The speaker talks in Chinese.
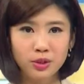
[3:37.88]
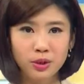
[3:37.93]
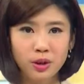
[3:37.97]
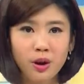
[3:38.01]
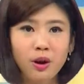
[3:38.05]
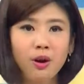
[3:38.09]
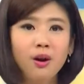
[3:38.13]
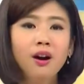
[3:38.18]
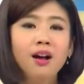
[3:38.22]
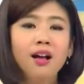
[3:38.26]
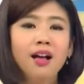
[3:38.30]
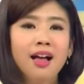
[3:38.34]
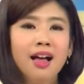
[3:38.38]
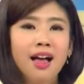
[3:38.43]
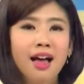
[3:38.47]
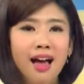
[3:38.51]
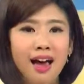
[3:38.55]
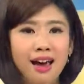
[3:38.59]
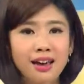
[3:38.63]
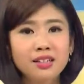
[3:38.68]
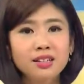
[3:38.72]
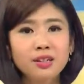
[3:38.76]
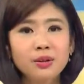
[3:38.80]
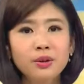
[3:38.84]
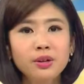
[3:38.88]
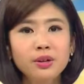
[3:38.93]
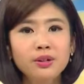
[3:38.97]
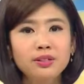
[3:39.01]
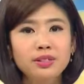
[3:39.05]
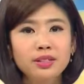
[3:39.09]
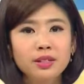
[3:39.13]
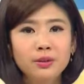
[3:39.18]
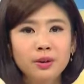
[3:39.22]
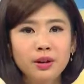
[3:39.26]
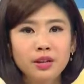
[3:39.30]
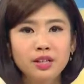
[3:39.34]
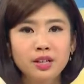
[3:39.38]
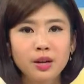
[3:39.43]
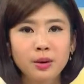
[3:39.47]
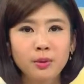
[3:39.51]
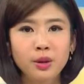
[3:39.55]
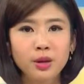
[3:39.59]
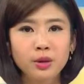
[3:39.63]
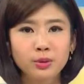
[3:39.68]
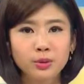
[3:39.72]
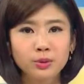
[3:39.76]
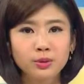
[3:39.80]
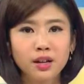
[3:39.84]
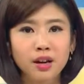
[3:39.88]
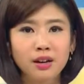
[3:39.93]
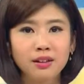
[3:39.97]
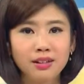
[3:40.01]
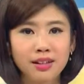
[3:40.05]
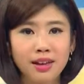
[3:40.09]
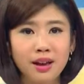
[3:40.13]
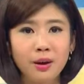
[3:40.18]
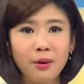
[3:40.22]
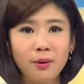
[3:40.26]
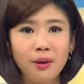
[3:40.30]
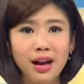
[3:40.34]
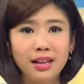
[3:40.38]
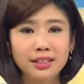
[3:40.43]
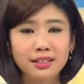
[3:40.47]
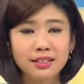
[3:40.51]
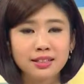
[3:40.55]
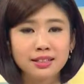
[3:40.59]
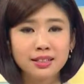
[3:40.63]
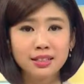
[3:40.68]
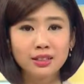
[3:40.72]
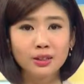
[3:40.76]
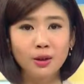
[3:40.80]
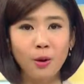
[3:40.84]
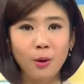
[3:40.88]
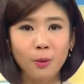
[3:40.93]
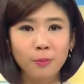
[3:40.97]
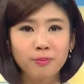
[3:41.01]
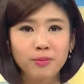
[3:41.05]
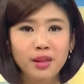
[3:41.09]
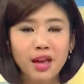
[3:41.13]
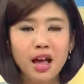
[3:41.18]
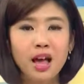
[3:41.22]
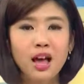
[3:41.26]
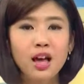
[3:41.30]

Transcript: 时候，还是会有机会成为主导莲花的系统，